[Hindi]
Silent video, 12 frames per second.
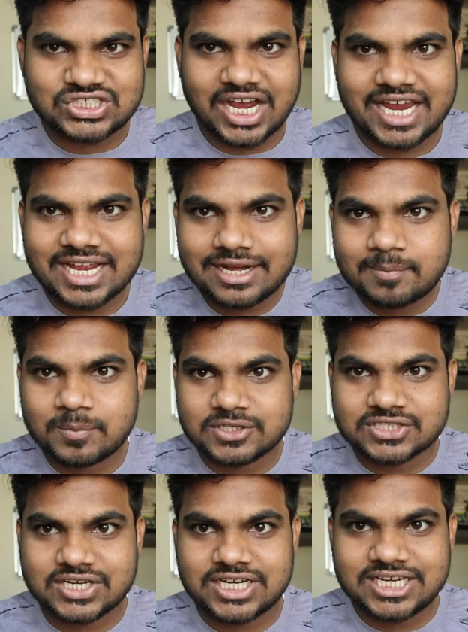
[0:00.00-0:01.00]
जाएगा
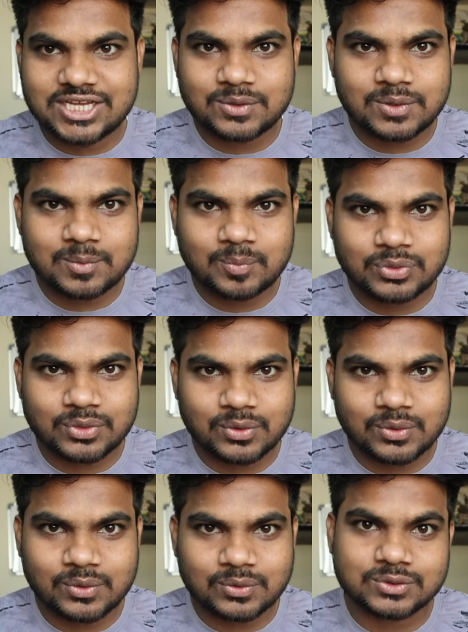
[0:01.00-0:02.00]
स्क्रीन की ओर
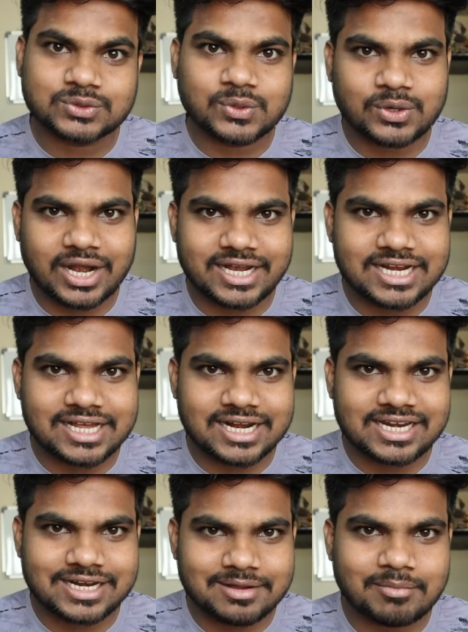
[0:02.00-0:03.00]
तो उसको हैंडल
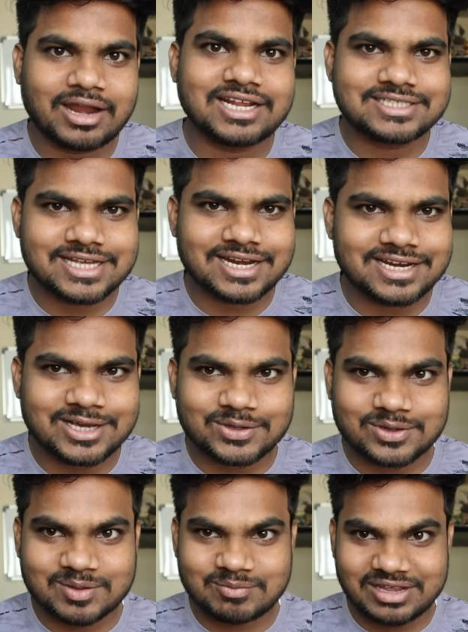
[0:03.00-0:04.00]
कर लेना मैनेज कर लेना
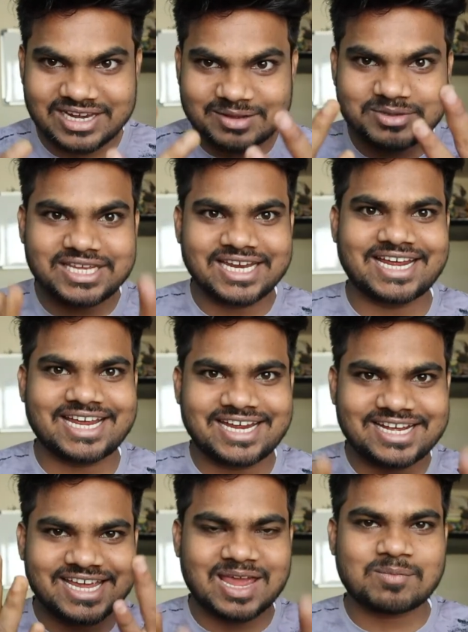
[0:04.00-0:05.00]
क्योंकि मेरे लिए भी ये नया
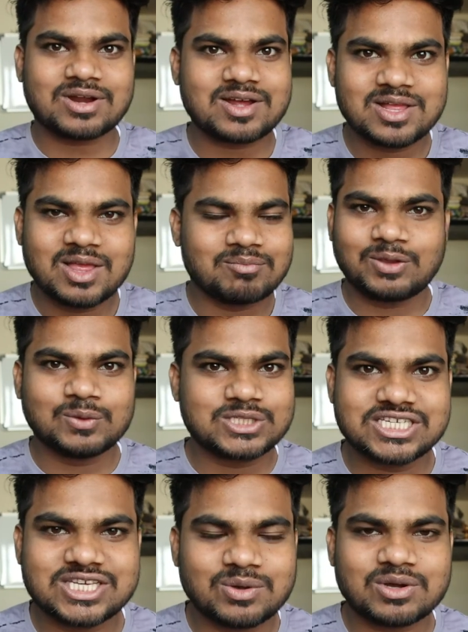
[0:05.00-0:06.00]
है कैमरा मैं
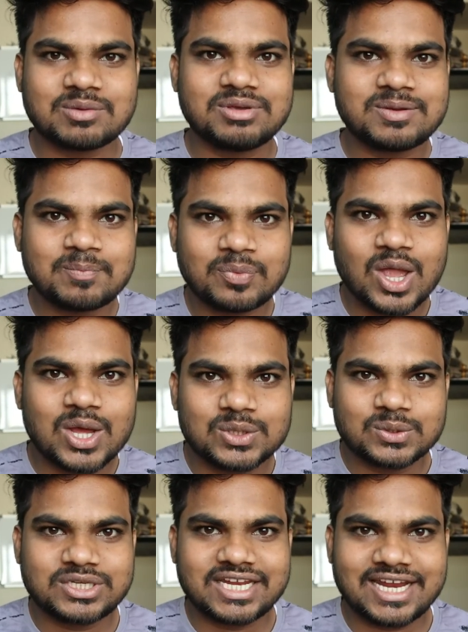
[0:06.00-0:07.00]
यूज़ नहीं किया हूँ कभी
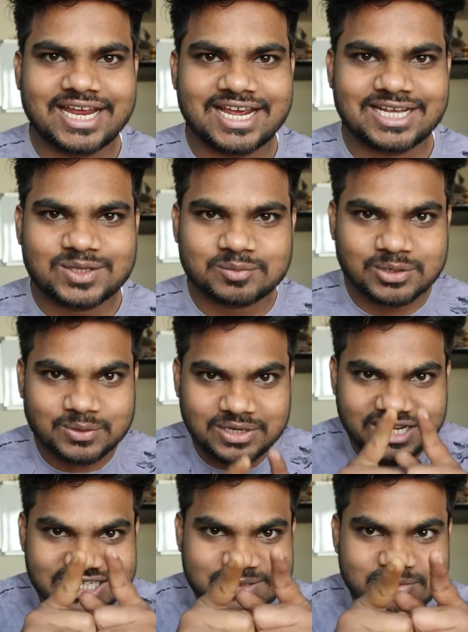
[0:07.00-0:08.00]
तो ये नया है तो मेरे को
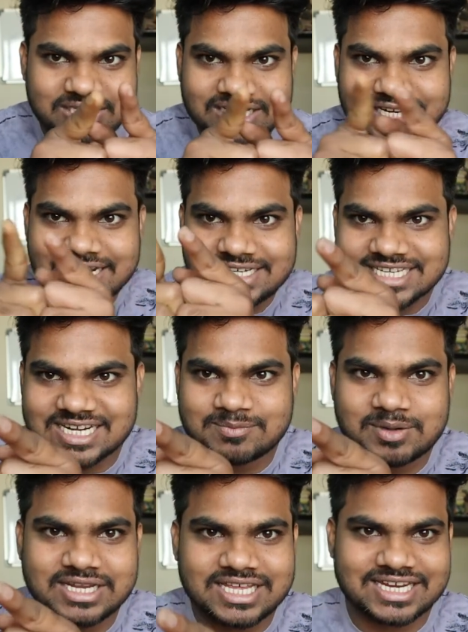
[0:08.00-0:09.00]
लेंस में देखना है
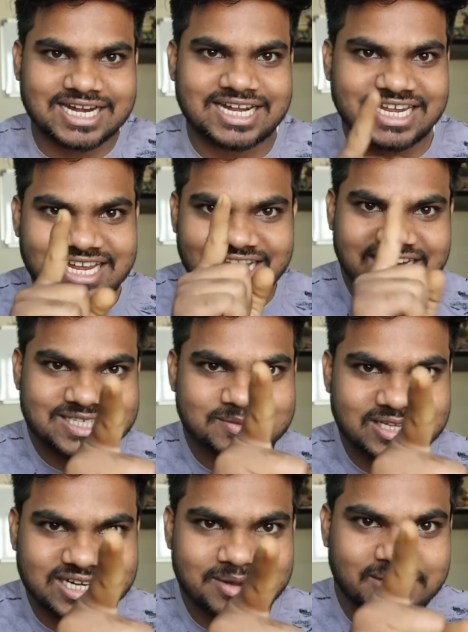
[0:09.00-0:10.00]
स्क्रीन पे नहीं देखना है ठीक है लेंस
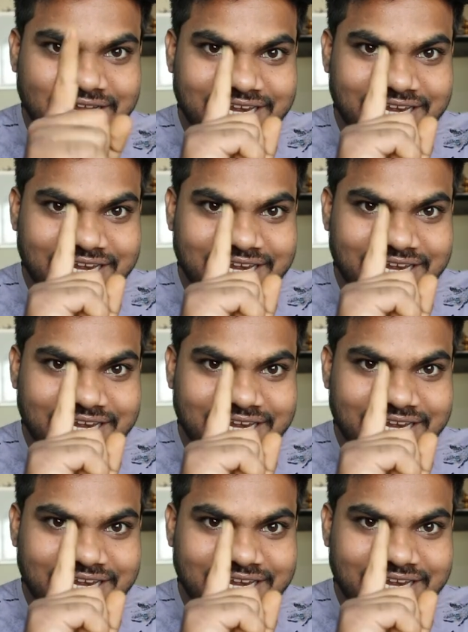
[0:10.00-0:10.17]
में देखना है